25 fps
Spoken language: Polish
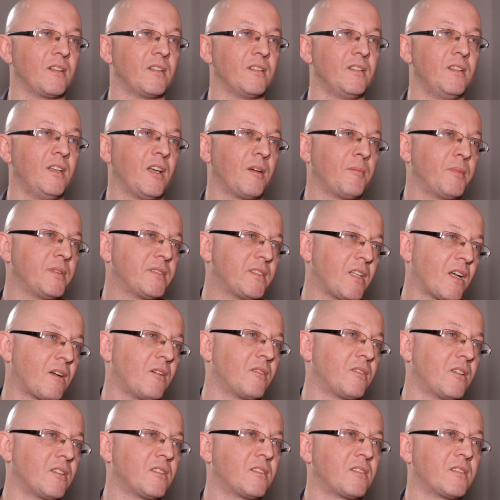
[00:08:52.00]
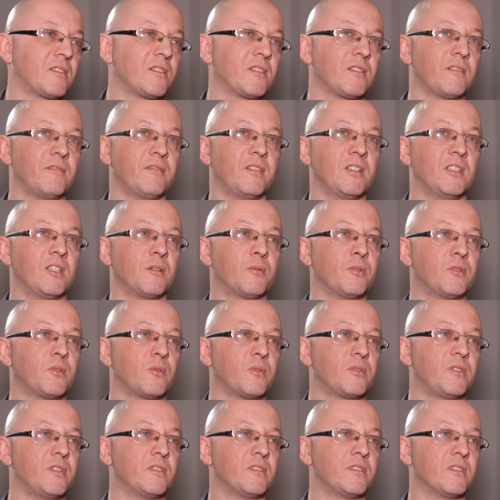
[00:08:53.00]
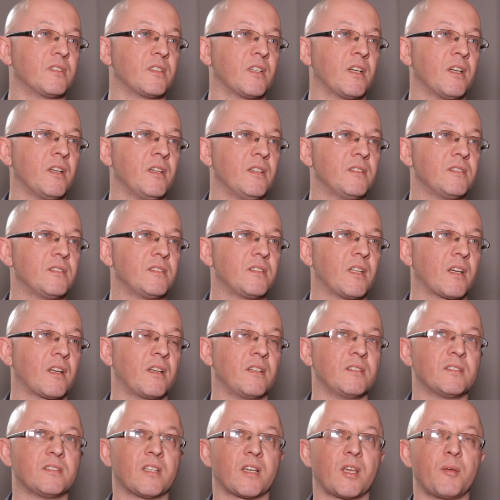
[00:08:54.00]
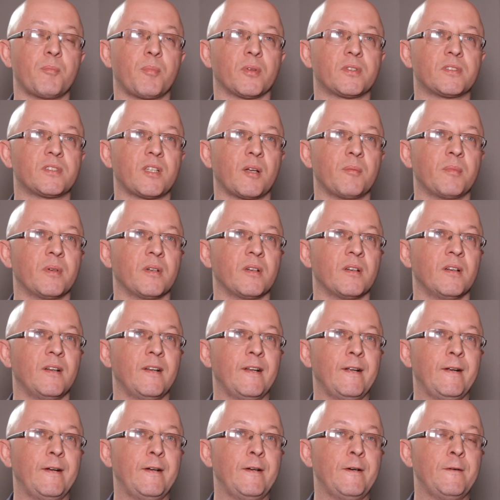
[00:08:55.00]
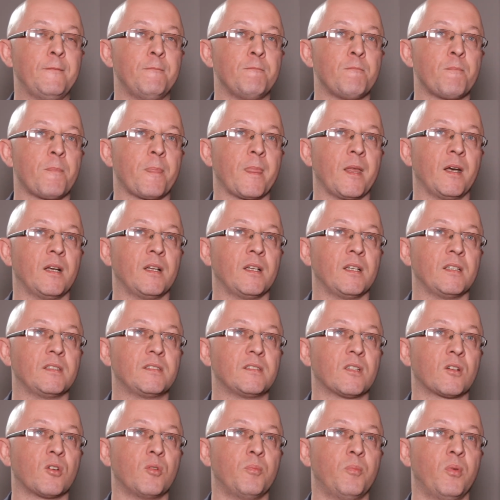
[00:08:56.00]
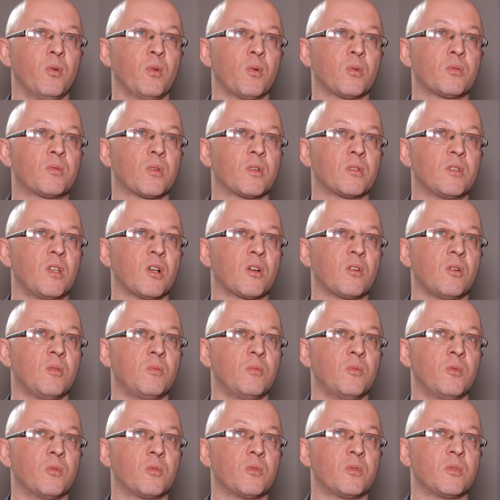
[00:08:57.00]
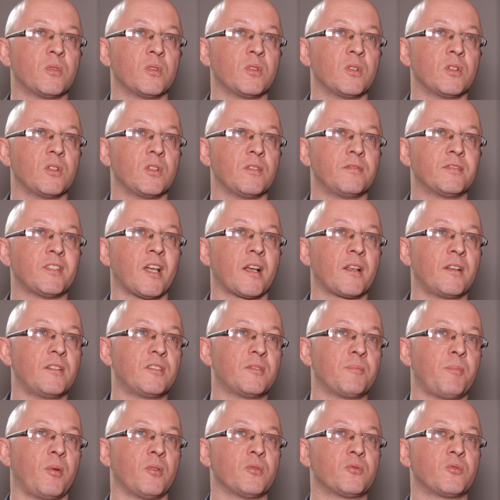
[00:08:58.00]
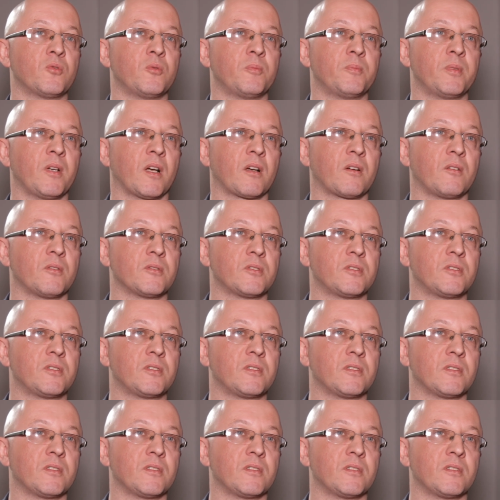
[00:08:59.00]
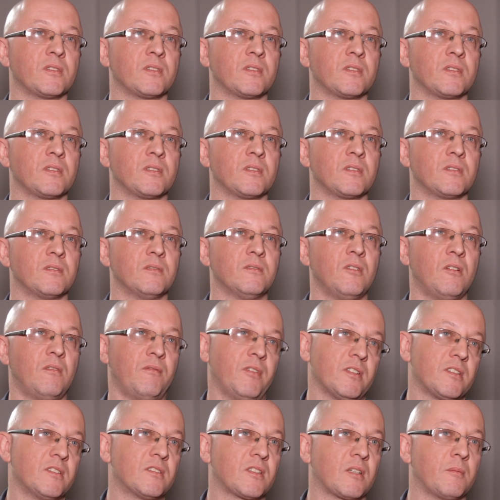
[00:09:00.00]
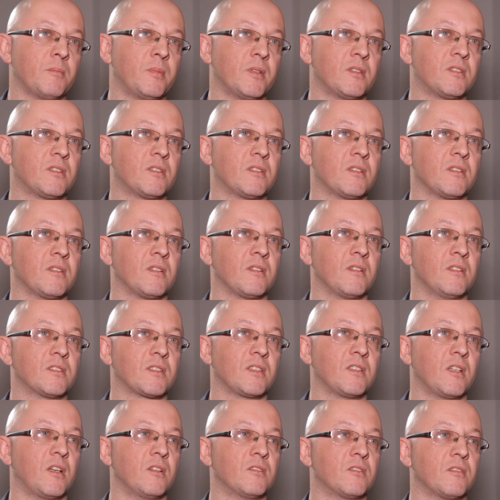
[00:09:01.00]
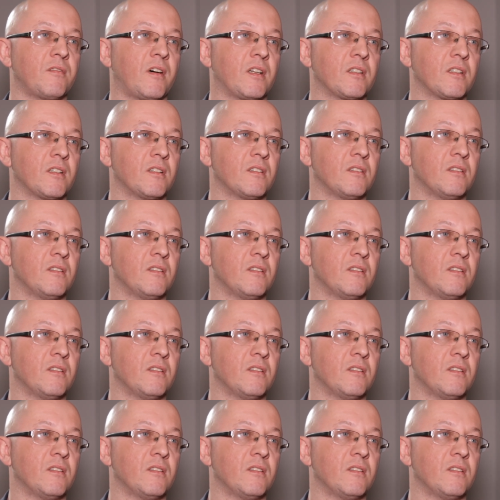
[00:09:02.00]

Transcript: I jakby z tego też wynikły trucizny, nie? Z, takiej, z takiej potrzeby E, z tego bólu, który tylko mógł e, w taki sposób jakoś, e, no właśnie być skanalizowany.